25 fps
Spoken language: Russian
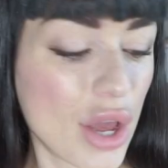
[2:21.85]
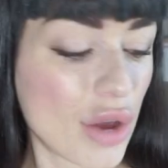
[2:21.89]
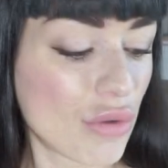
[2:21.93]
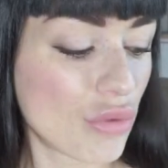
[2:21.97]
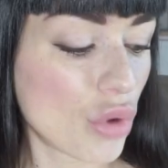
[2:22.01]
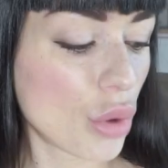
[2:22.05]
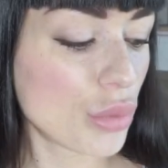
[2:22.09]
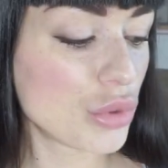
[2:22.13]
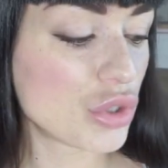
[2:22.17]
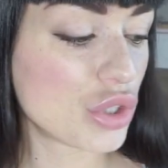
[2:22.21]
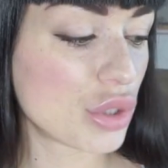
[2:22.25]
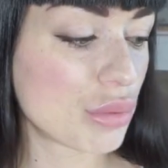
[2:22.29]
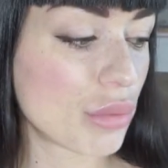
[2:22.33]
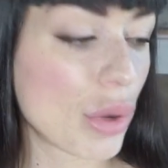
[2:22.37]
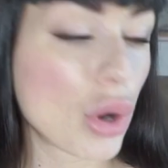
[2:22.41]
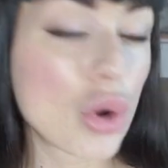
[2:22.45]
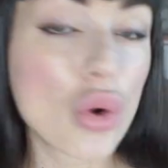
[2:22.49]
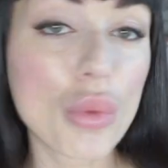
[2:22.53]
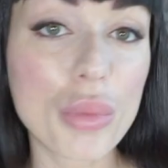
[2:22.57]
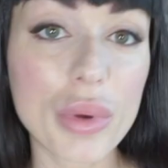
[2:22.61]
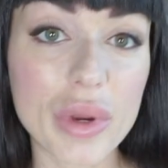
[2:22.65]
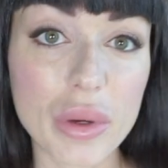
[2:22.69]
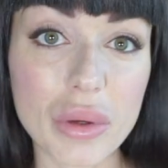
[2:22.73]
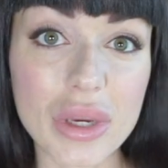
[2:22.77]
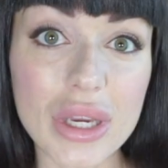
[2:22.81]
В общем,
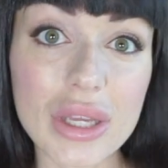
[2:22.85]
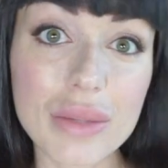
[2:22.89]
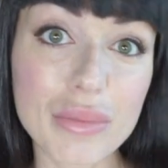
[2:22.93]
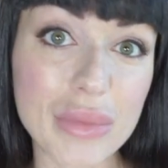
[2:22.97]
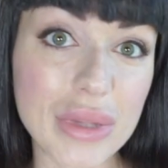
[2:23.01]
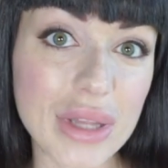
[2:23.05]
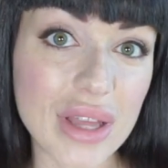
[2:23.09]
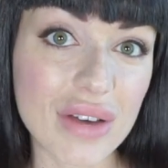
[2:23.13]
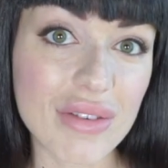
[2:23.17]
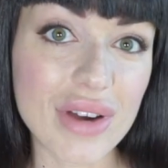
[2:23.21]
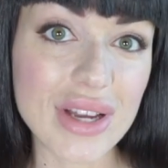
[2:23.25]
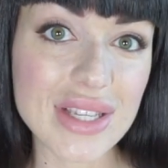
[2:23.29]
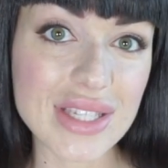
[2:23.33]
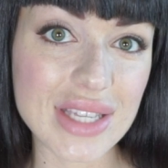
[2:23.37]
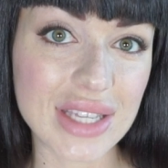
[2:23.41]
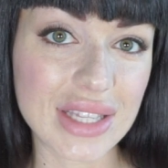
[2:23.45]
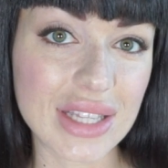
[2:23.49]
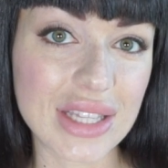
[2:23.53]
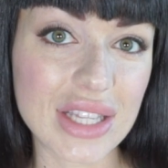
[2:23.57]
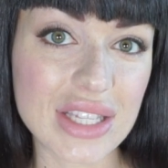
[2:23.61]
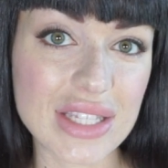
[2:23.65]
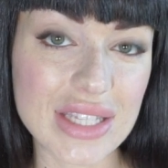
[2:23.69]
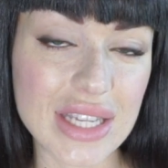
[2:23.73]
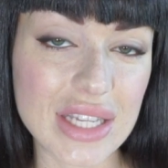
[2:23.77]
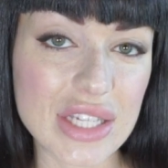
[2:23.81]
могу порекомендовать, она
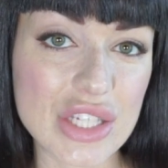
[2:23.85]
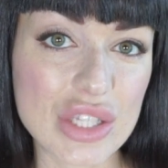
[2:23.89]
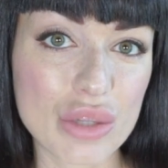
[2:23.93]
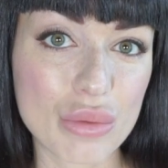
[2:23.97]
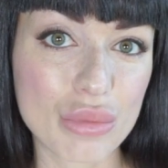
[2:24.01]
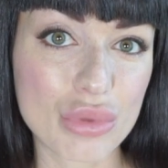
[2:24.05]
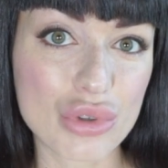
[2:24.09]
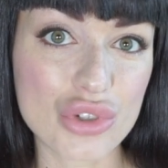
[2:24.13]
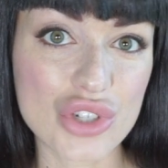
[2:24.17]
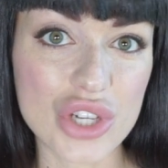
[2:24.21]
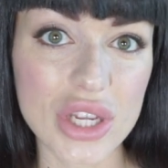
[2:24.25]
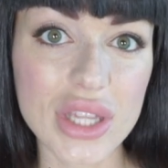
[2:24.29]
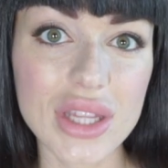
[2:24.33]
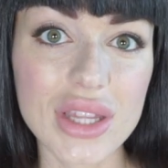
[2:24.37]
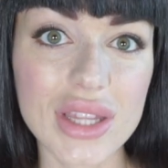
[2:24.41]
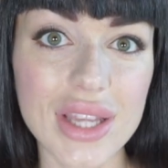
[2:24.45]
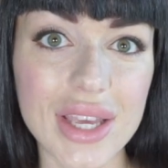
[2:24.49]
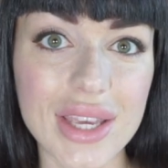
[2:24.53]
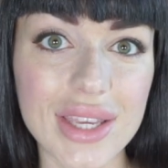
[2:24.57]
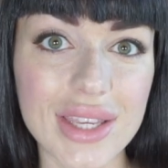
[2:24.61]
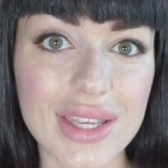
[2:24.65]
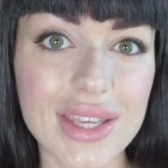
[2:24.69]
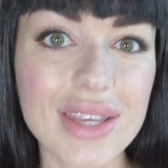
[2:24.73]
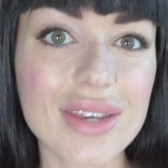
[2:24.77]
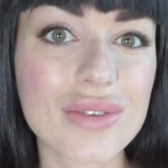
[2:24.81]
достаточно
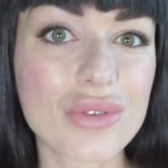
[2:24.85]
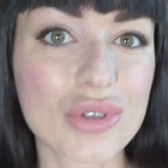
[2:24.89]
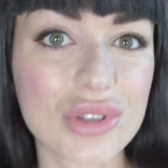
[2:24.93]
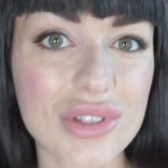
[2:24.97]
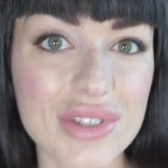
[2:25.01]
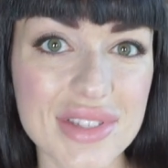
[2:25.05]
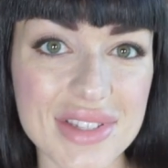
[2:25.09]
бюджетная и вот